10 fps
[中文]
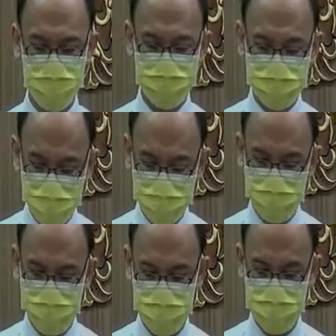到了
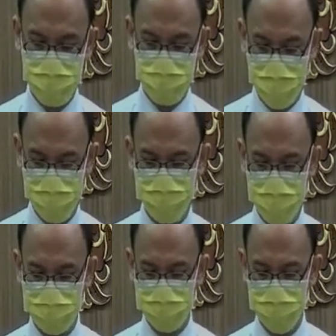比较北
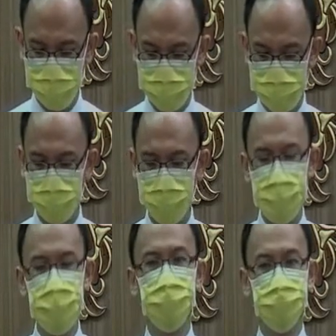方的叫做
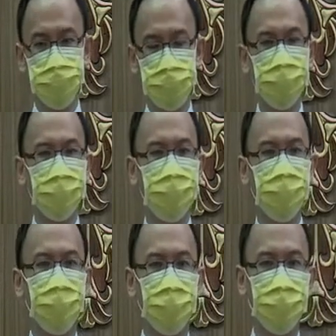伊姆村的地
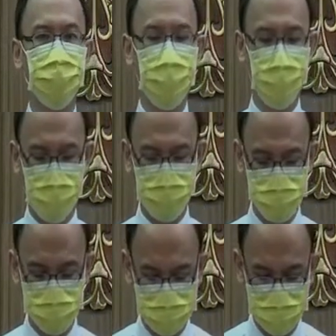方来
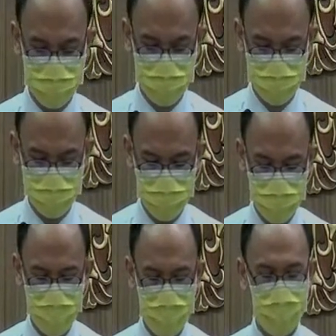做生意。
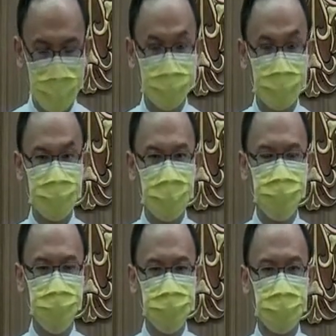他在
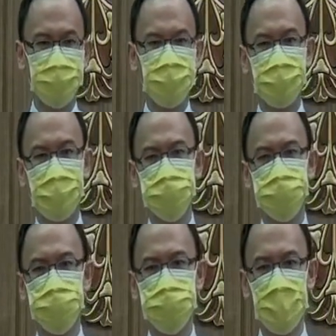不小心当
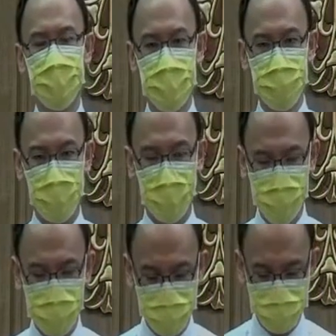中，把
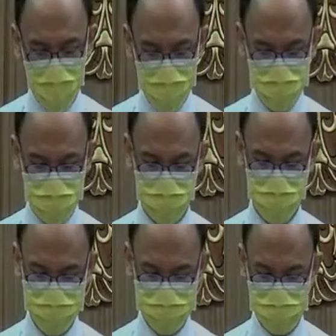一个包
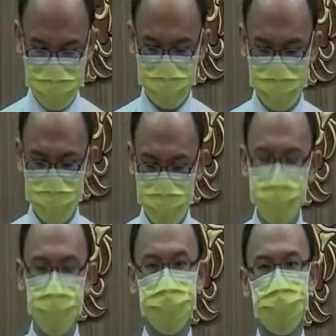裹寄到了伊
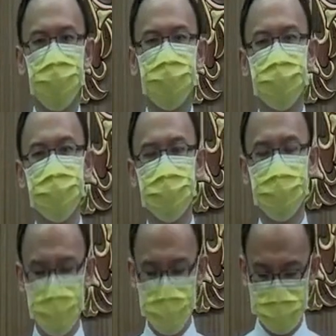姆村。
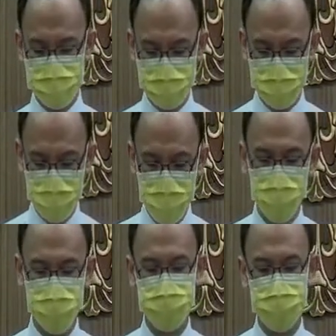这个伊
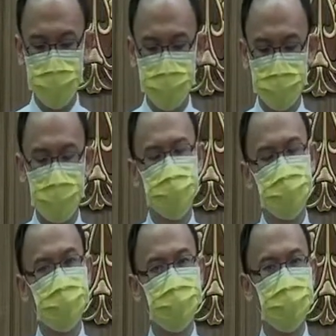姆村到
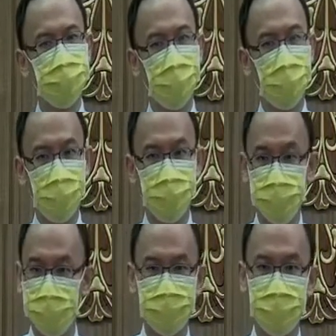现今还
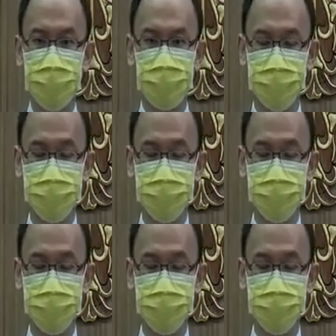存在着。